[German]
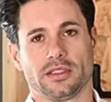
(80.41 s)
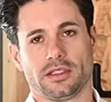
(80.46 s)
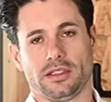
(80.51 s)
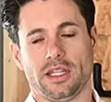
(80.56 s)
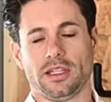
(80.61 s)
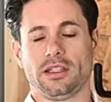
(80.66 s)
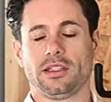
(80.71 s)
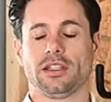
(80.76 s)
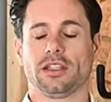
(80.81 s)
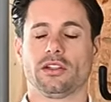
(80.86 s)

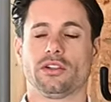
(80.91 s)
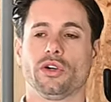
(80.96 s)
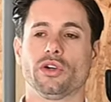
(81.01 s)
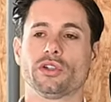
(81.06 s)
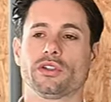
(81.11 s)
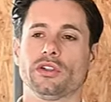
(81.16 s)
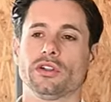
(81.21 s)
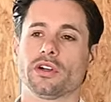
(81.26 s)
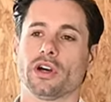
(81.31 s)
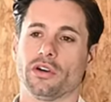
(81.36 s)
nenne ich dann doch
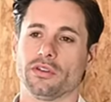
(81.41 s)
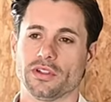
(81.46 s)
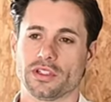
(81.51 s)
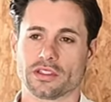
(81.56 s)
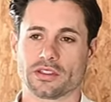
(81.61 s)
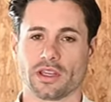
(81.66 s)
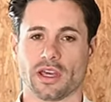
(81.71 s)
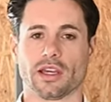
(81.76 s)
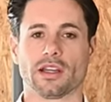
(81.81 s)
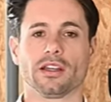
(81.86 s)
noch, auch wenn
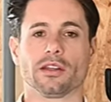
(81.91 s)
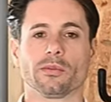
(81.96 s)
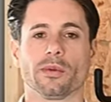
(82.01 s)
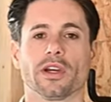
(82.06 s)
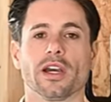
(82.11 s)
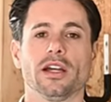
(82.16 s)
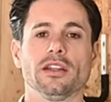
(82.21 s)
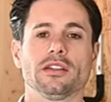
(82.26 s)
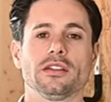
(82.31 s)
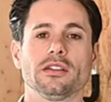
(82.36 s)
es eigentlich
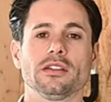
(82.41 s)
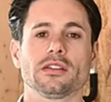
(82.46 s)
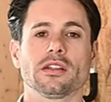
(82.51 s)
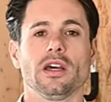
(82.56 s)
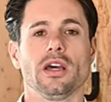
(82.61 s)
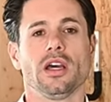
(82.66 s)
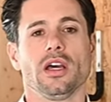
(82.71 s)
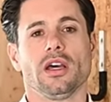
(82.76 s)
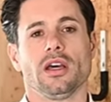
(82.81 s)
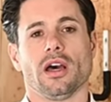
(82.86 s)
bekannt ist.
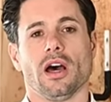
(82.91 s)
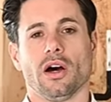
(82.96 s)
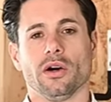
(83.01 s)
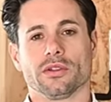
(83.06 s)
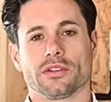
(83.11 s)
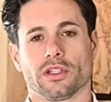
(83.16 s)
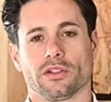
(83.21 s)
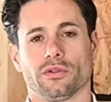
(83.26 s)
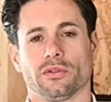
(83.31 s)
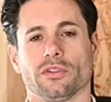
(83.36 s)

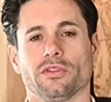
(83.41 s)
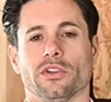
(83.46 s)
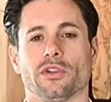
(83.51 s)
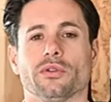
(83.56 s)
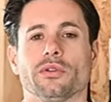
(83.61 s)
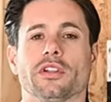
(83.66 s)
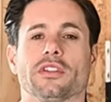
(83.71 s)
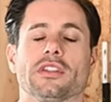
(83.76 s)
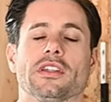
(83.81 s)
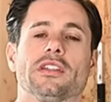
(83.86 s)
Haus hat ungefähr
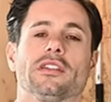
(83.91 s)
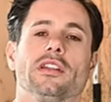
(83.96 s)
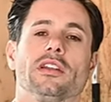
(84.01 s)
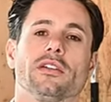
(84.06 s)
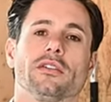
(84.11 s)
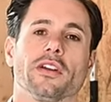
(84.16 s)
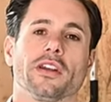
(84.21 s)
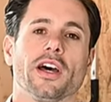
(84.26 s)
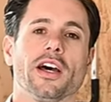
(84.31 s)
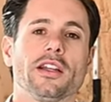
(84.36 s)
160
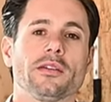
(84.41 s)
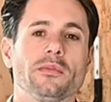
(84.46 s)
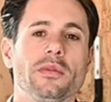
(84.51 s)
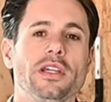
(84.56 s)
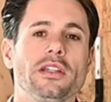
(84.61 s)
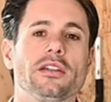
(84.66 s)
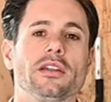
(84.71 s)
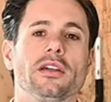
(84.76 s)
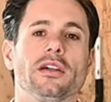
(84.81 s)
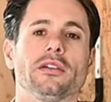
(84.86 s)

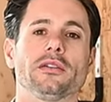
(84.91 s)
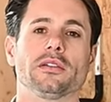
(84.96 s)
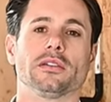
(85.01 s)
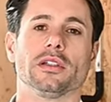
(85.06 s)
Quadratmeter,